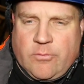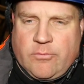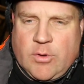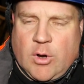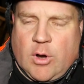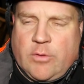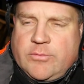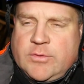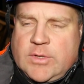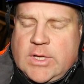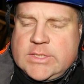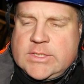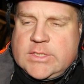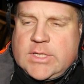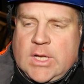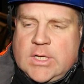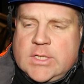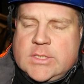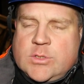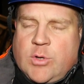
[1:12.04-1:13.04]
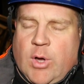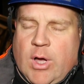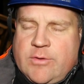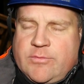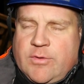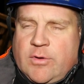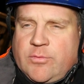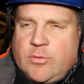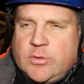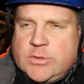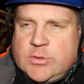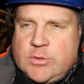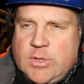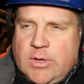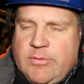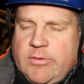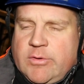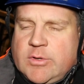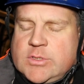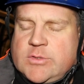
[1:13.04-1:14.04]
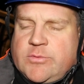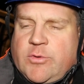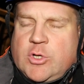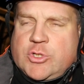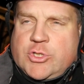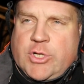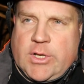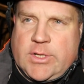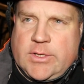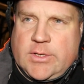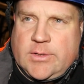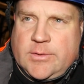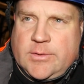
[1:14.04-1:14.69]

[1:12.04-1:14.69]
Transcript: Wir hoffen, dass es alles so einfach funktioniert, wie wir uns vorstellen.